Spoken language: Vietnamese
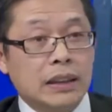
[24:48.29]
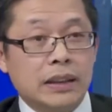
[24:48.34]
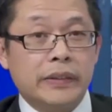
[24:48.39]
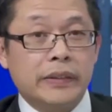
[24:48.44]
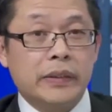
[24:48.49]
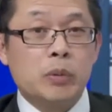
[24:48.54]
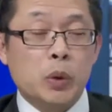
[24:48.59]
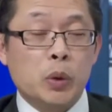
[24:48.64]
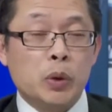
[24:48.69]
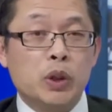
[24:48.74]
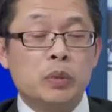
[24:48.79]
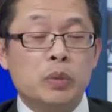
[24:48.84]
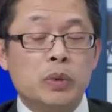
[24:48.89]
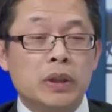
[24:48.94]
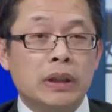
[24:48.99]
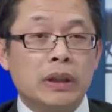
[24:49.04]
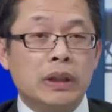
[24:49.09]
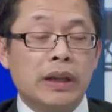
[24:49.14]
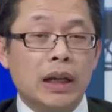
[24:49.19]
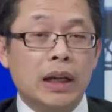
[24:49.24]
tại vì một trong
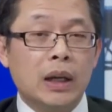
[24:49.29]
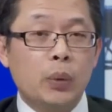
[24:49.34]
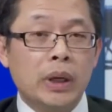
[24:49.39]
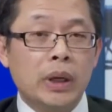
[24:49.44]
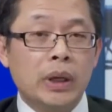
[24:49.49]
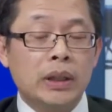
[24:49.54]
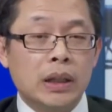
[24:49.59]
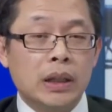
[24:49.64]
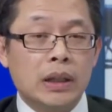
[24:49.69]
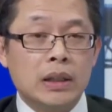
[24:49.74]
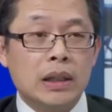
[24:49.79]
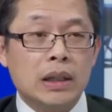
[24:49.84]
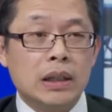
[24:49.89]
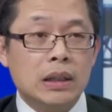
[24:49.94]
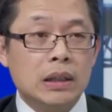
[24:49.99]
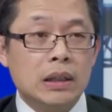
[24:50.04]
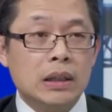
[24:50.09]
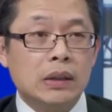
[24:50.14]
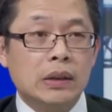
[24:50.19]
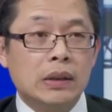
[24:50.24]
những cái nguyên nhân
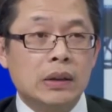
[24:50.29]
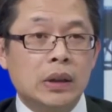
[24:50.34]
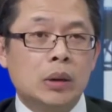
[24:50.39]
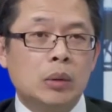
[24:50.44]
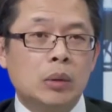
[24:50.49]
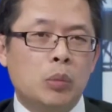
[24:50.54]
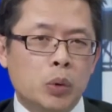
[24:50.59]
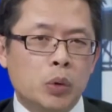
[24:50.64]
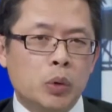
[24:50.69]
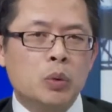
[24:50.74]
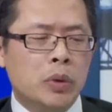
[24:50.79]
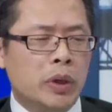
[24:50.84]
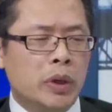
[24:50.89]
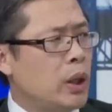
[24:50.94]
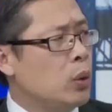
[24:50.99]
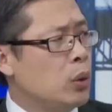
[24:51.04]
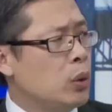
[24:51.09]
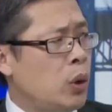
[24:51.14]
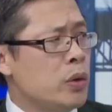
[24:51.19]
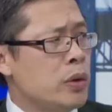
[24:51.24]
chính một trong những
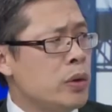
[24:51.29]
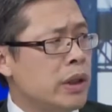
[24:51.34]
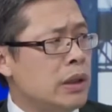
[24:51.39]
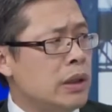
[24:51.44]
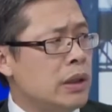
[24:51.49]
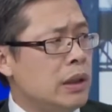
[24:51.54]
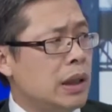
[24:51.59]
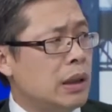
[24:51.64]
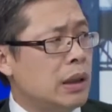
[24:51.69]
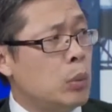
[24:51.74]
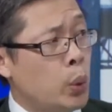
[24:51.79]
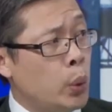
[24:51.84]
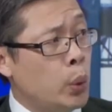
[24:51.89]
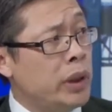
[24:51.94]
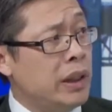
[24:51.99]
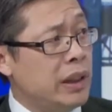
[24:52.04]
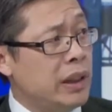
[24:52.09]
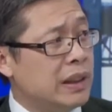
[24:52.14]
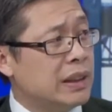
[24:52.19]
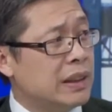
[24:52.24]
cái yếu tố chính là
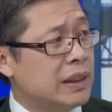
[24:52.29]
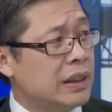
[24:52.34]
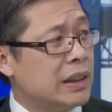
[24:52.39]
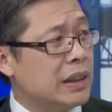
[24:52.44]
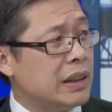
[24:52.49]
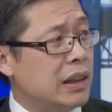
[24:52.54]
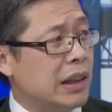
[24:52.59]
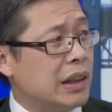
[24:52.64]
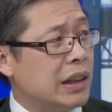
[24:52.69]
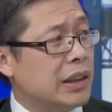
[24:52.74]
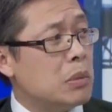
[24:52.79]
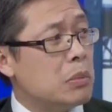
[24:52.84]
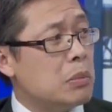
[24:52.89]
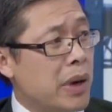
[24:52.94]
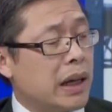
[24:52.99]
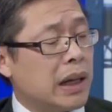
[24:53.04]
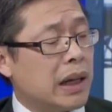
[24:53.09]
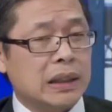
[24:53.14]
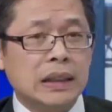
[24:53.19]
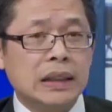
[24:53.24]
muối là chất ừ.
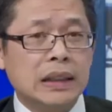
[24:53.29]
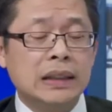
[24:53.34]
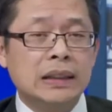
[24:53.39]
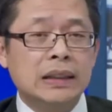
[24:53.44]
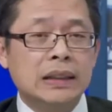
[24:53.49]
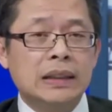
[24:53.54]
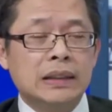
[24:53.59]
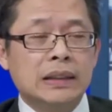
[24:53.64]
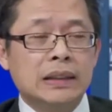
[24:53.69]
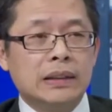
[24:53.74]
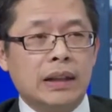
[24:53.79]
mặn đó ừ.